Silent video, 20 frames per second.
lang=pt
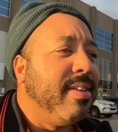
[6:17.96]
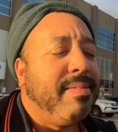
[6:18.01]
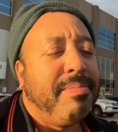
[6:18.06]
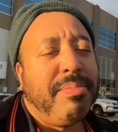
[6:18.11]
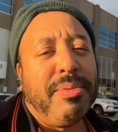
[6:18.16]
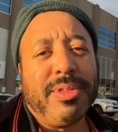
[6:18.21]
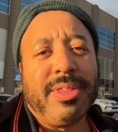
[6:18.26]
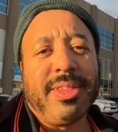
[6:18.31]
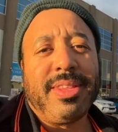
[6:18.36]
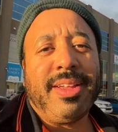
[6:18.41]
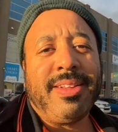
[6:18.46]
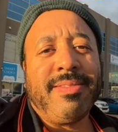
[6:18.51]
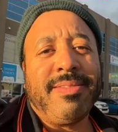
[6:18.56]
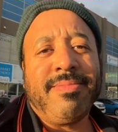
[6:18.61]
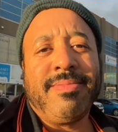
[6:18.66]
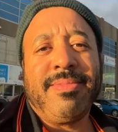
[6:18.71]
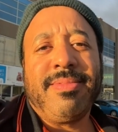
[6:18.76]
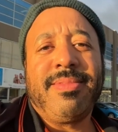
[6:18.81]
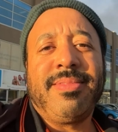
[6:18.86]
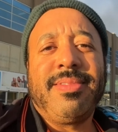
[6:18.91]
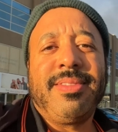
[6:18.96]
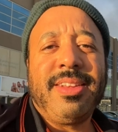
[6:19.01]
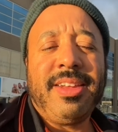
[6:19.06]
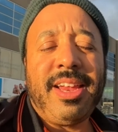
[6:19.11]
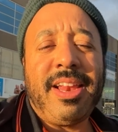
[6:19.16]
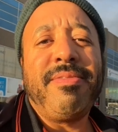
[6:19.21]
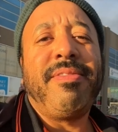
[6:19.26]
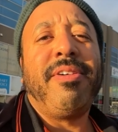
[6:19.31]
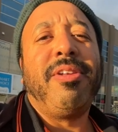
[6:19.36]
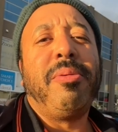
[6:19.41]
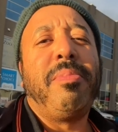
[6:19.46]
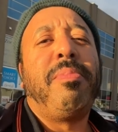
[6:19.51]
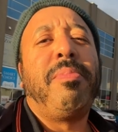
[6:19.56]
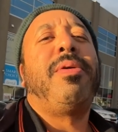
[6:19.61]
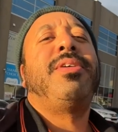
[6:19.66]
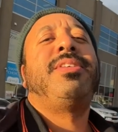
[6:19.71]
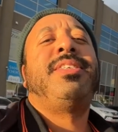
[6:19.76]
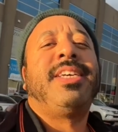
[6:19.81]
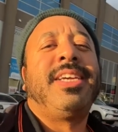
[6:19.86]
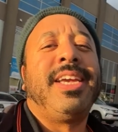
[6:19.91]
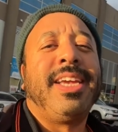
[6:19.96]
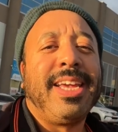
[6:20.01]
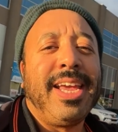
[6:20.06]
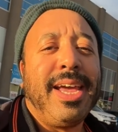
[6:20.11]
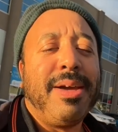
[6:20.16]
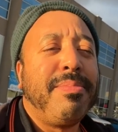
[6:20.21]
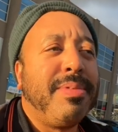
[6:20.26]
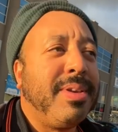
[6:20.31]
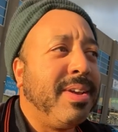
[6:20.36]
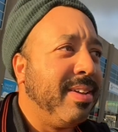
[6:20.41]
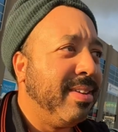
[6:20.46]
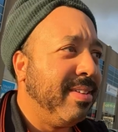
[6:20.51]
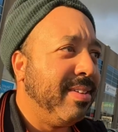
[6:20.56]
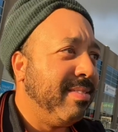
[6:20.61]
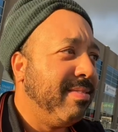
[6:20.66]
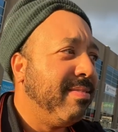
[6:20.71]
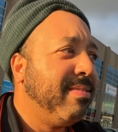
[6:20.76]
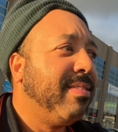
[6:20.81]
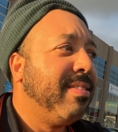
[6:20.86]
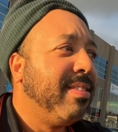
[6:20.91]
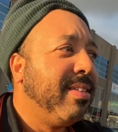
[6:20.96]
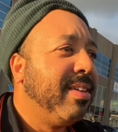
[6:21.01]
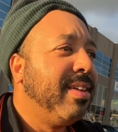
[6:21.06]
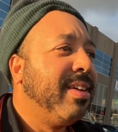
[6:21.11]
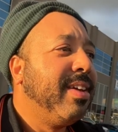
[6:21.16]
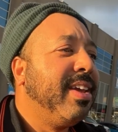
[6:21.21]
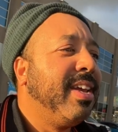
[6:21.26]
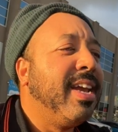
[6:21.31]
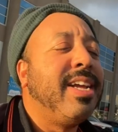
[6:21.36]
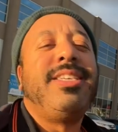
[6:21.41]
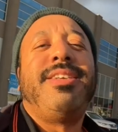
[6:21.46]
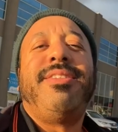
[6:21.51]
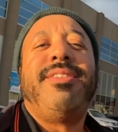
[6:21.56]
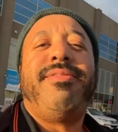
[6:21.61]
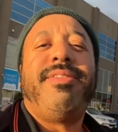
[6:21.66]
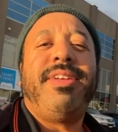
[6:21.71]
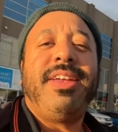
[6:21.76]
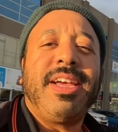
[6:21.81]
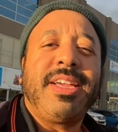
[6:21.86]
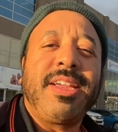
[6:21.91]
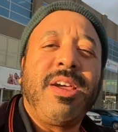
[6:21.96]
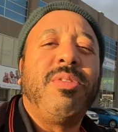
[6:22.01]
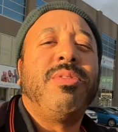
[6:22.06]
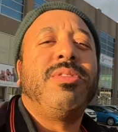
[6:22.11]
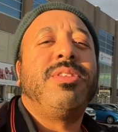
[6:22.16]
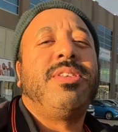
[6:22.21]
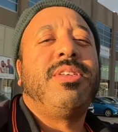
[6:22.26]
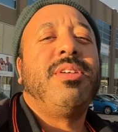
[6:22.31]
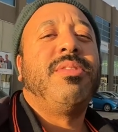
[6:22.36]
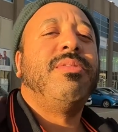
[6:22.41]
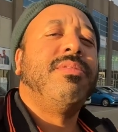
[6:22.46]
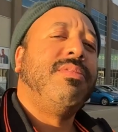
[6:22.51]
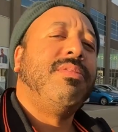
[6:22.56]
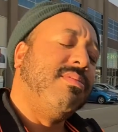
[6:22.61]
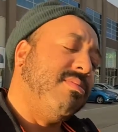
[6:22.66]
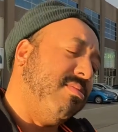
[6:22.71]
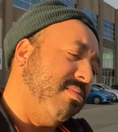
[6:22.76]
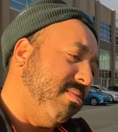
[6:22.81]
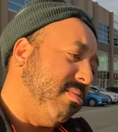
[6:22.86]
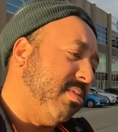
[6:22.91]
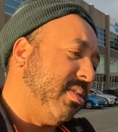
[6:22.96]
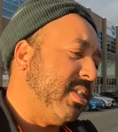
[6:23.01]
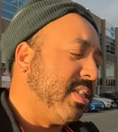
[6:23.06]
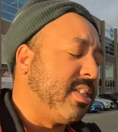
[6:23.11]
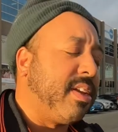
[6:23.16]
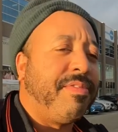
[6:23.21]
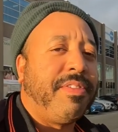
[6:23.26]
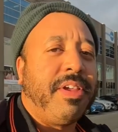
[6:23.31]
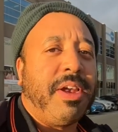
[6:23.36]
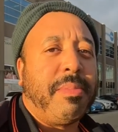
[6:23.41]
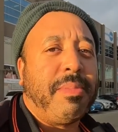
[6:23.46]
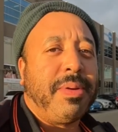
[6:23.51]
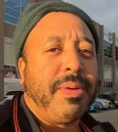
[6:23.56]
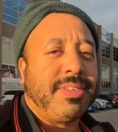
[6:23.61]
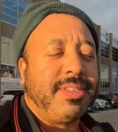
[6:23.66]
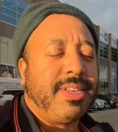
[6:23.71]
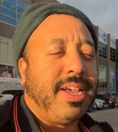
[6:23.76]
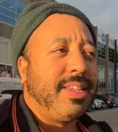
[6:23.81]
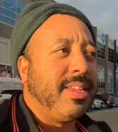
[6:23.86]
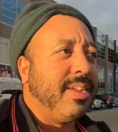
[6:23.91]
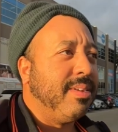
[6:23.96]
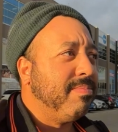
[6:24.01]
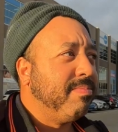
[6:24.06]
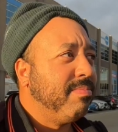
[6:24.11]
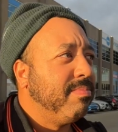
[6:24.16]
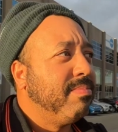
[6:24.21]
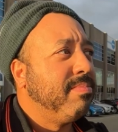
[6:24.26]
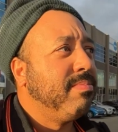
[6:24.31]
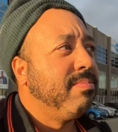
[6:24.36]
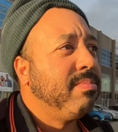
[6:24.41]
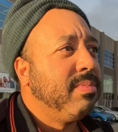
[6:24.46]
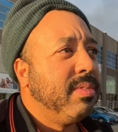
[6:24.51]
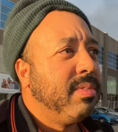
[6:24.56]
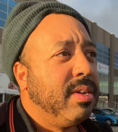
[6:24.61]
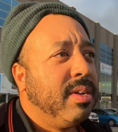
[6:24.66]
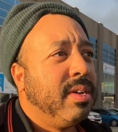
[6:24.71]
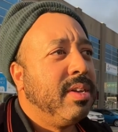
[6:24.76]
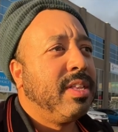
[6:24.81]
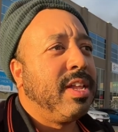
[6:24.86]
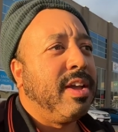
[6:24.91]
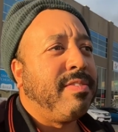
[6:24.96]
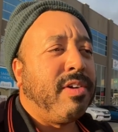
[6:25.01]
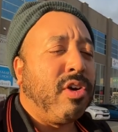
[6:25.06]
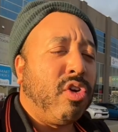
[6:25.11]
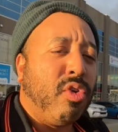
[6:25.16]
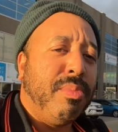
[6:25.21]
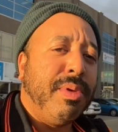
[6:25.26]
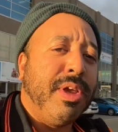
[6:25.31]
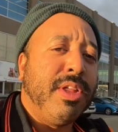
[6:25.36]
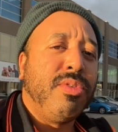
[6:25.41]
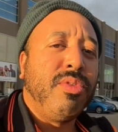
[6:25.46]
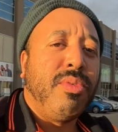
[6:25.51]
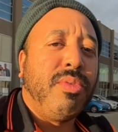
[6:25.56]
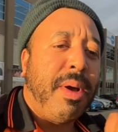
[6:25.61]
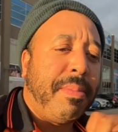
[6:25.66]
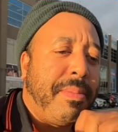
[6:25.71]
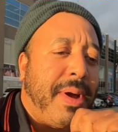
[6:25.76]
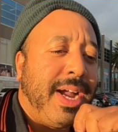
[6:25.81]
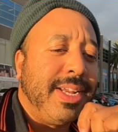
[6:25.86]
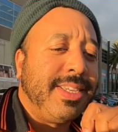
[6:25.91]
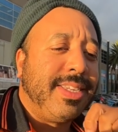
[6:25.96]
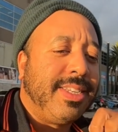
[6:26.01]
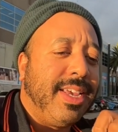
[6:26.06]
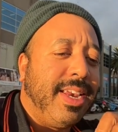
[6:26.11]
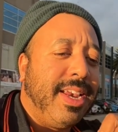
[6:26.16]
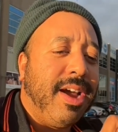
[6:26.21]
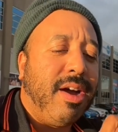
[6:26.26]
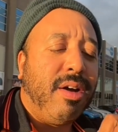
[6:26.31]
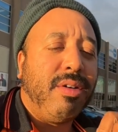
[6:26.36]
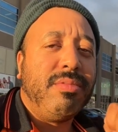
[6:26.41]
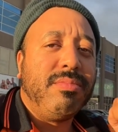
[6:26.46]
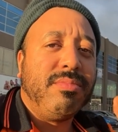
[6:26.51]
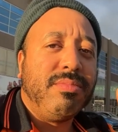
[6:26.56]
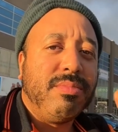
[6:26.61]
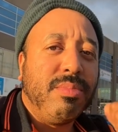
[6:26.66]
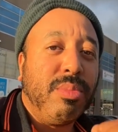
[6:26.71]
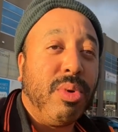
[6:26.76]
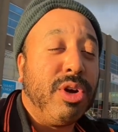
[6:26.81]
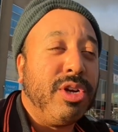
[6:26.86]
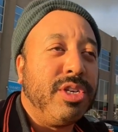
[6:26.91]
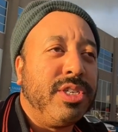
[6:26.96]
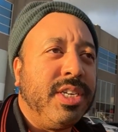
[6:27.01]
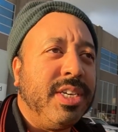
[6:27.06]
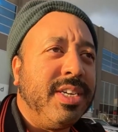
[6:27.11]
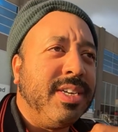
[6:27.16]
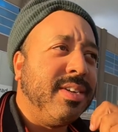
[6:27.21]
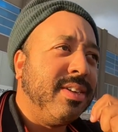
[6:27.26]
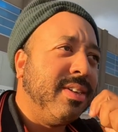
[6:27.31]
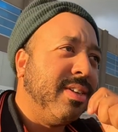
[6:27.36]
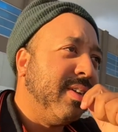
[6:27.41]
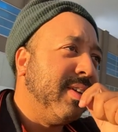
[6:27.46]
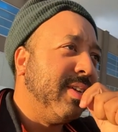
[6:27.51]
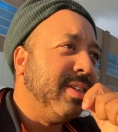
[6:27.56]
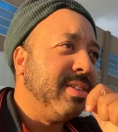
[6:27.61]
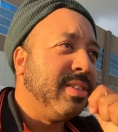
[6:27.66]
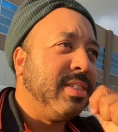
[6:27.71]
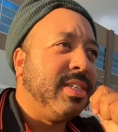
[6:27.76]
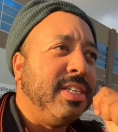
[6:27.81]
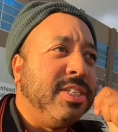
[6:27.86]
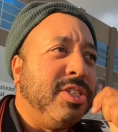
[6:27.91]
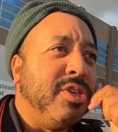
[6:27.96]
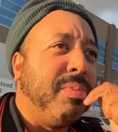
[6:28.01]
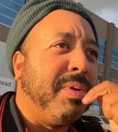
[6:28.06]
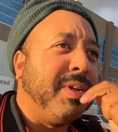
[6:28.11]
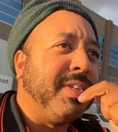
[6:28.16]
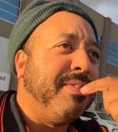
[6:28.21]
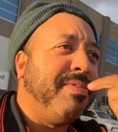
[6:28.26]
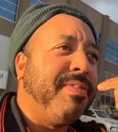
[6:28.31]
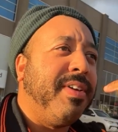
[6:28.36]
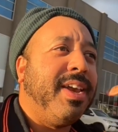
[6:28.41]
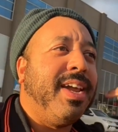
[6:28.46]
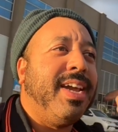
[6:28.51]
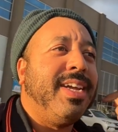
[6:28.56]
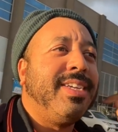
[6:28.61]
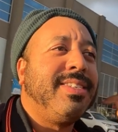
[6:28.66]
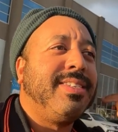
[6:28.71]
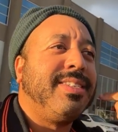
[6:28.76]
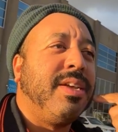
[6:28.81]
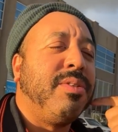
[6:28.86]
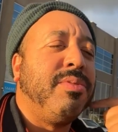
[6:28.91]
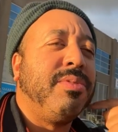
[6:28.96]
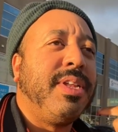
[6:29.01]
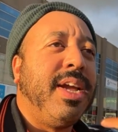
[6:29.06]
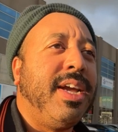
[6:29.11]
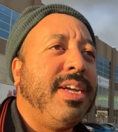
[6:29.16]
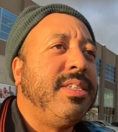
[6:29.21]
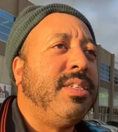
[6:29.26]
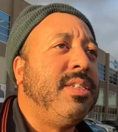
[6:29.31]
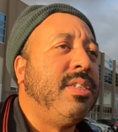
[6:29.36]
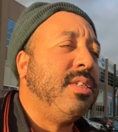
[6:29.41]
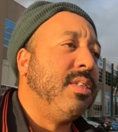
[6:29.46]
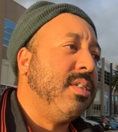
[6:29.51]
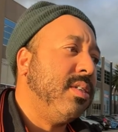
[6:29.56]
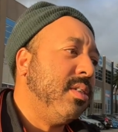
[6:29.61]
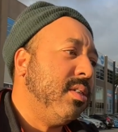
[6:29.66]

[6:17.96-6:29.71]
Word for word: Puta. E ele falou, pode ser que quebre. E adivinha o que aconteceu sexta-feira passada? Tava comendo uma barra de cereal, mordi, senti uma diferença no dente.